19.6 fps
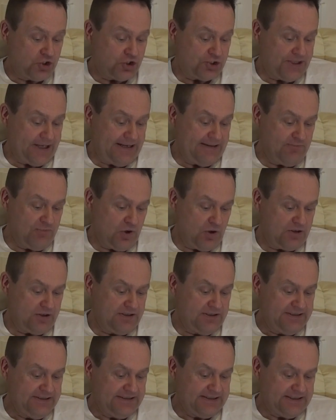
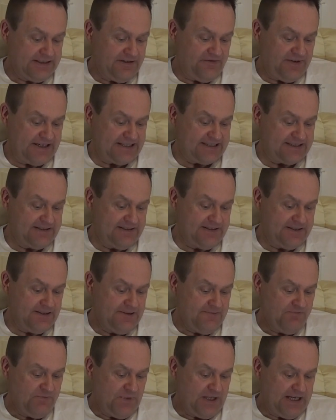Steinbock gewechselt.
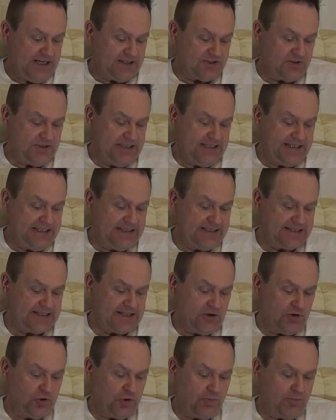Also hier geht
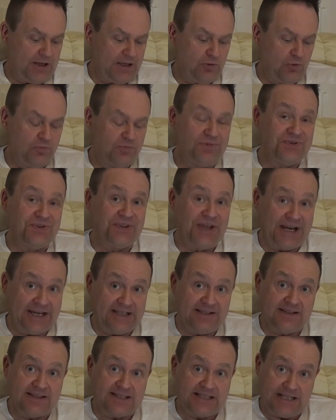es auch nochmal um
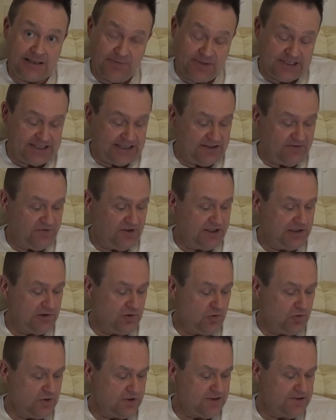deine
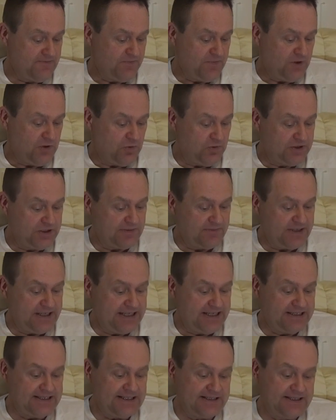Selbstentwicklung und im
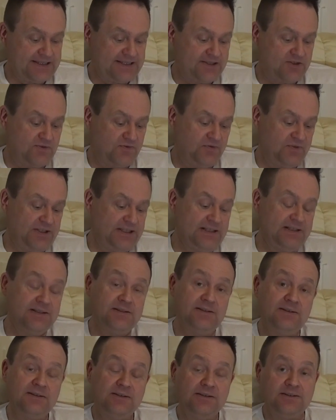Gegensatz zu
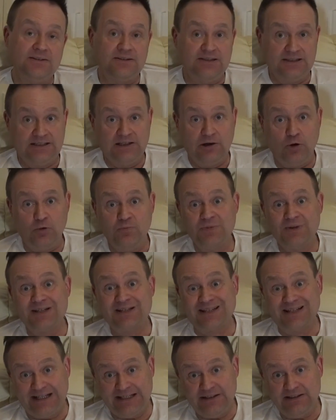vielen, die glauben,
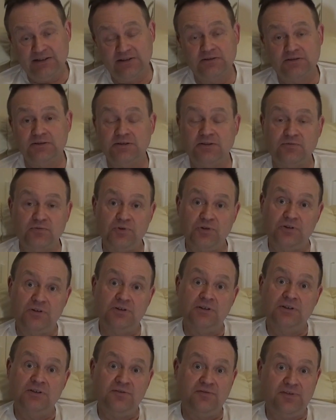dass andere
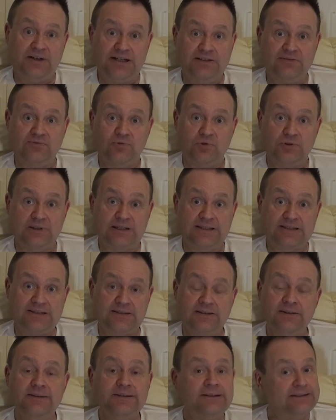dafür verantwortlich
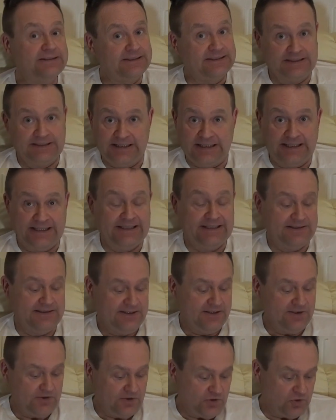sind. Nein,
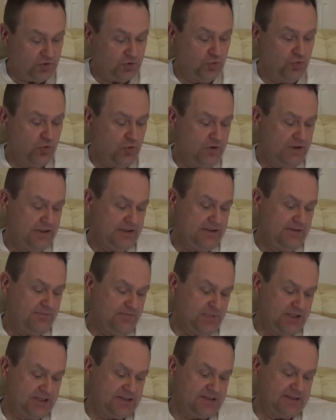du
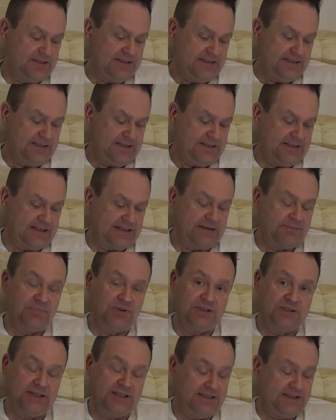bist der
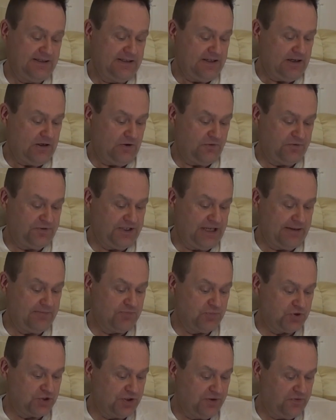Kapitän auf
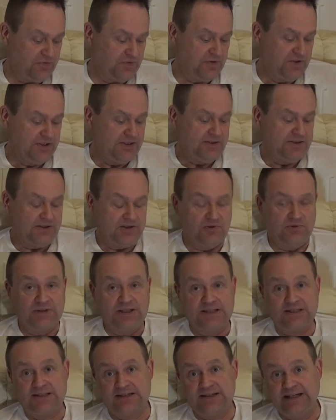deinem Schiff. Und
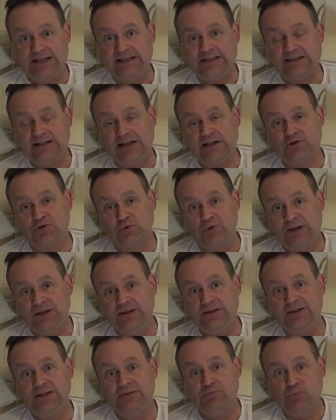das zeigt
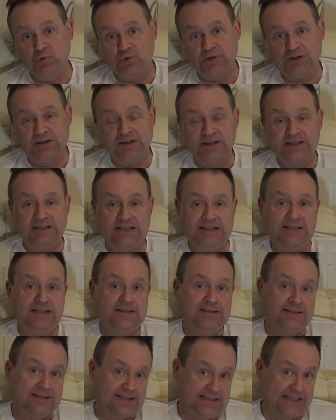aktuell die Mondenergie
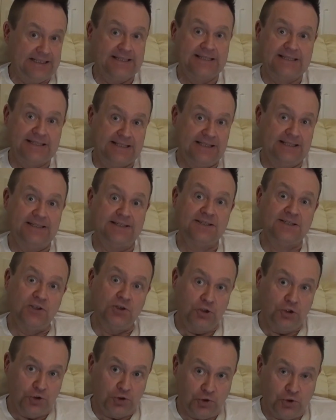ganz,
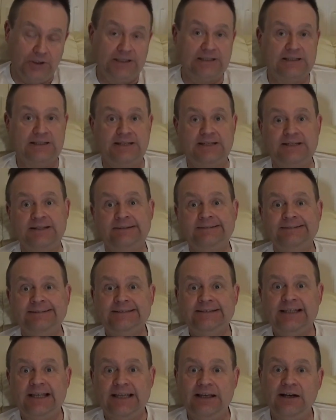ganz deutlich.
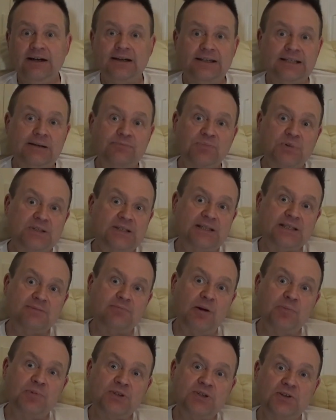Ja, ich habe das
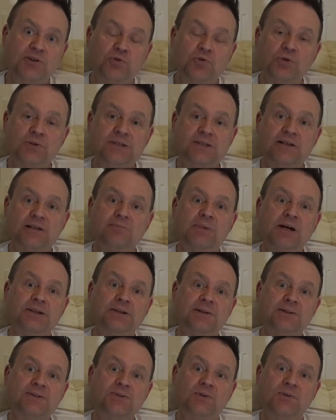jetzt mal ein bisschen kürzer
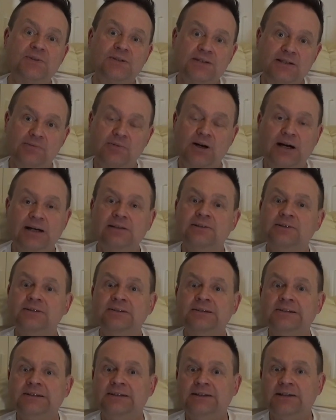gemacht als sonst, aber
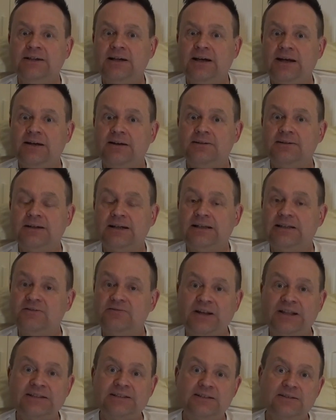alle äh,
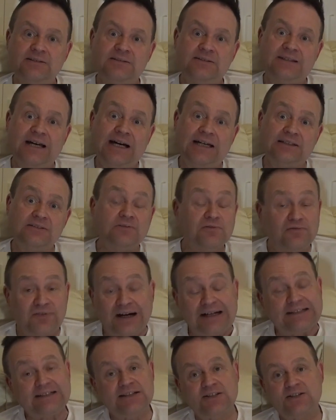relevanten Daten,
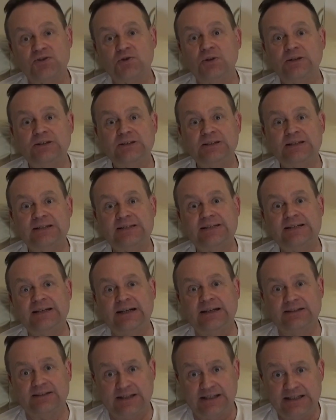Fakten sollten jetzt
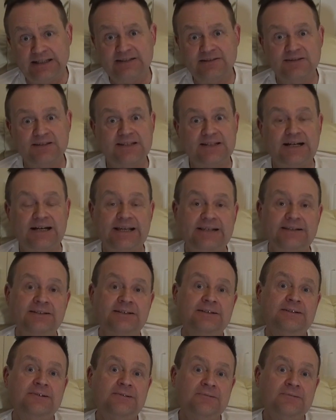hier enthalten sein.